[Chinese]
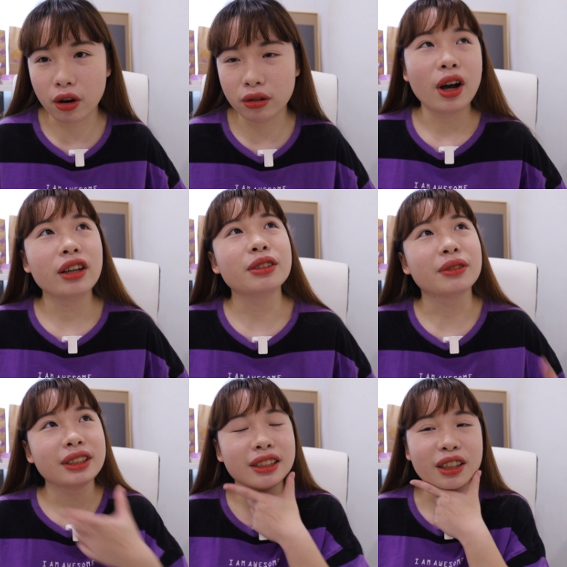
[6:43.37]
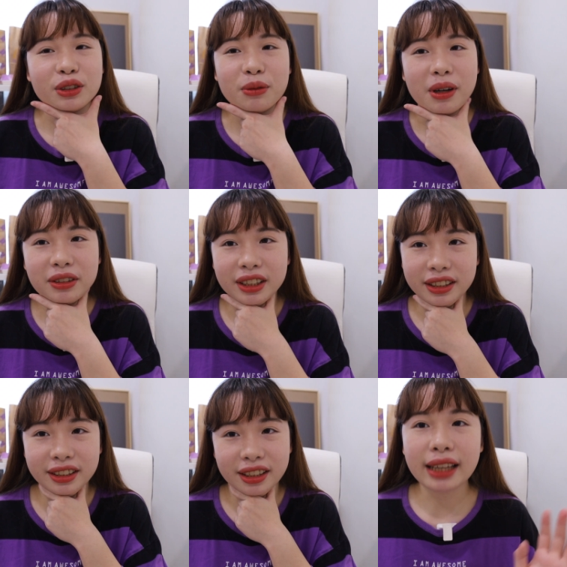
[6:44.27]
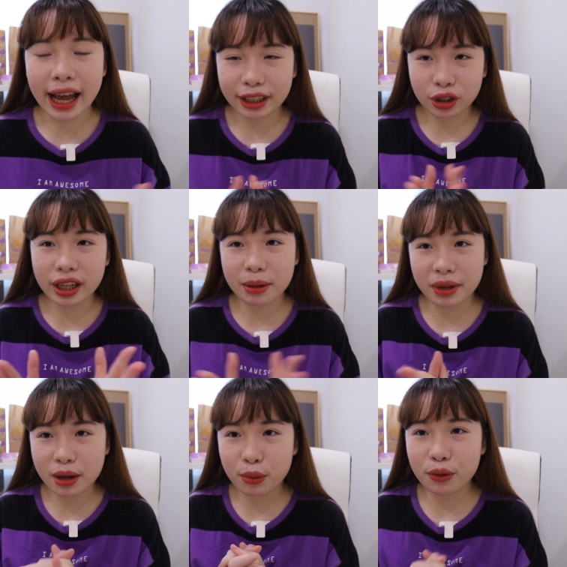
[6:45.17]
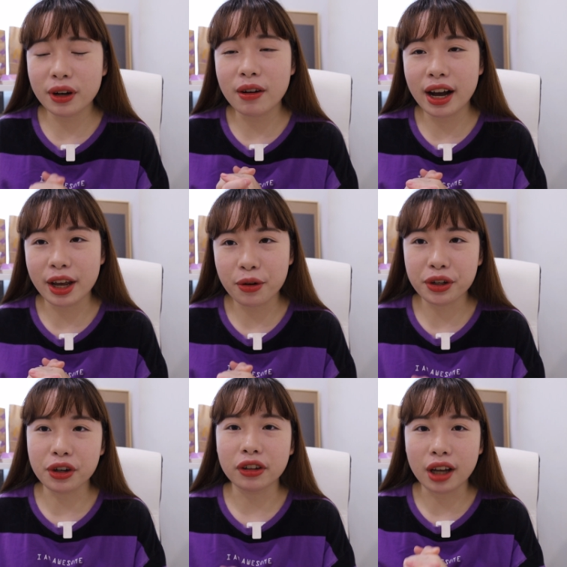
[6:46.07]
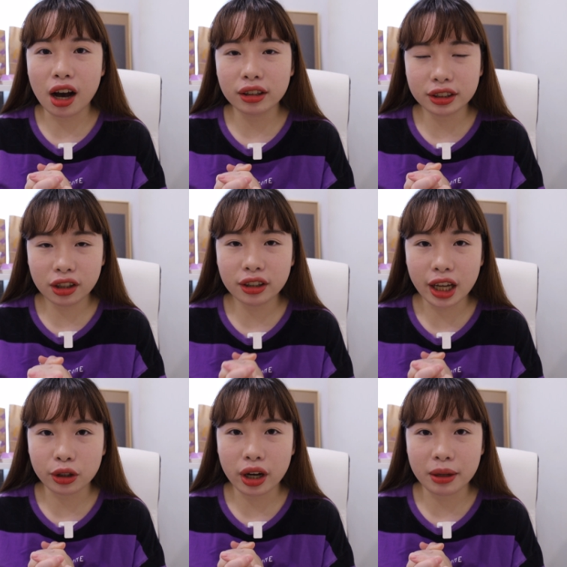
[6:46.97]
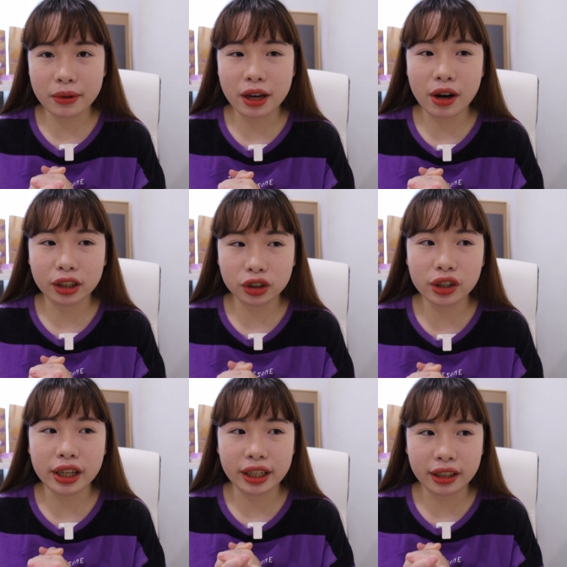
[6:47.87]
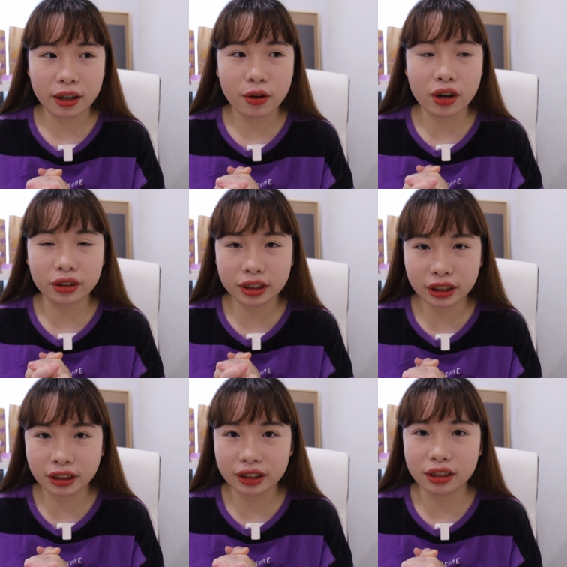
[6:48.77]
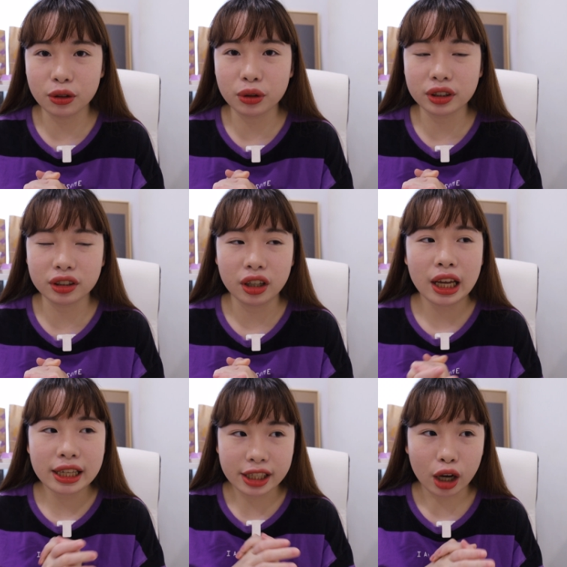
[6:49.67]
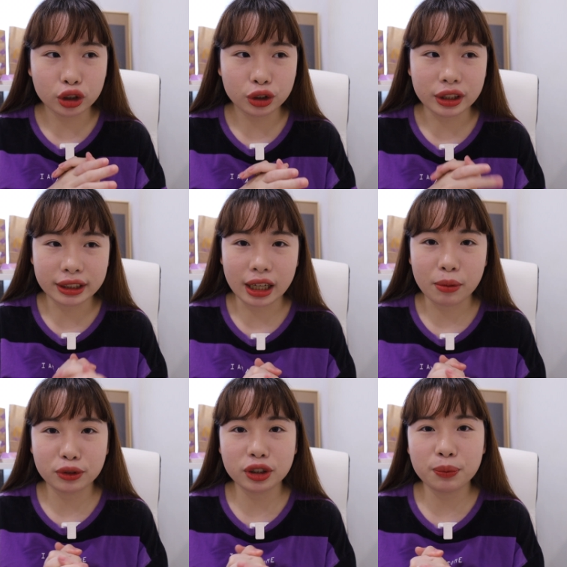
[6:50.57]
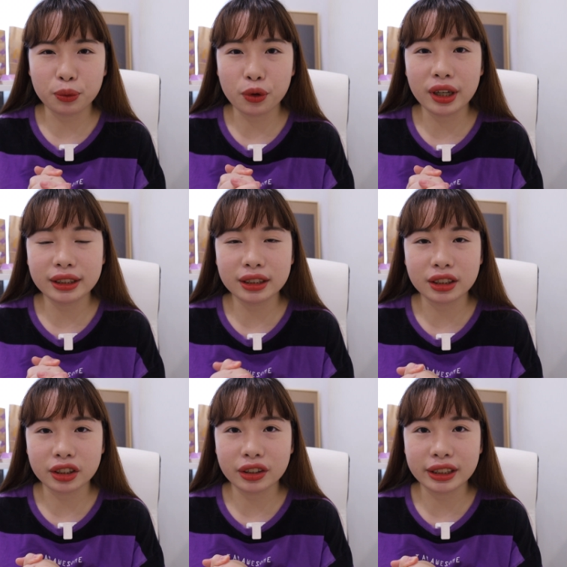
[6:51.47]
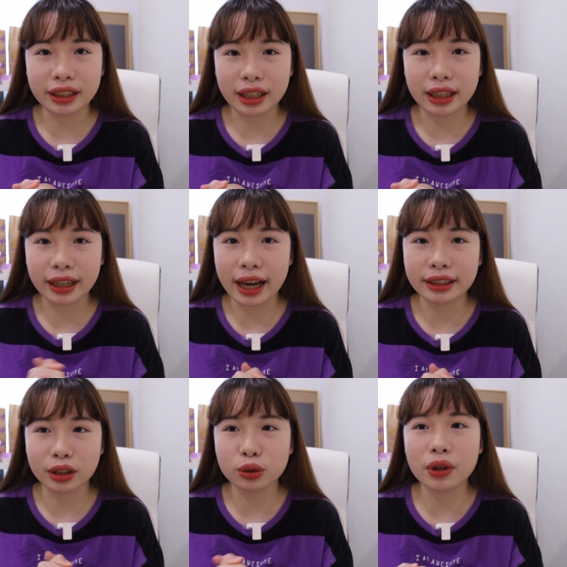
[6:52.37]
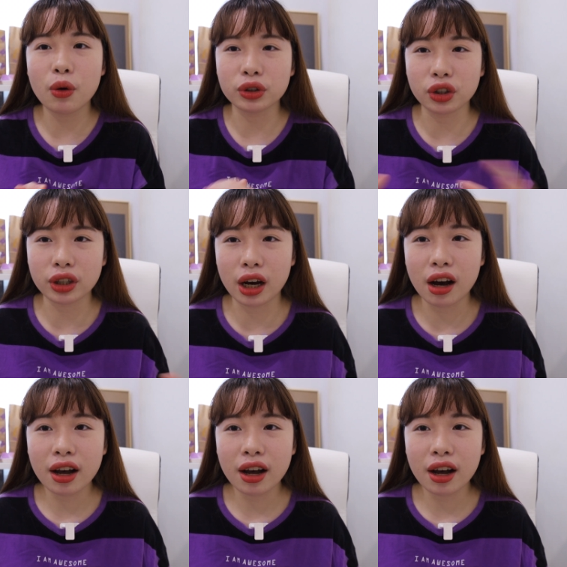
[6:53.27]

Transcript: 还有什么事要说吗，彩妆影片的部分的话也会有，然后之后彩妆影片的话就会一定会有试色或是教学，这样就是不会是只有简单的开箱，除非我收到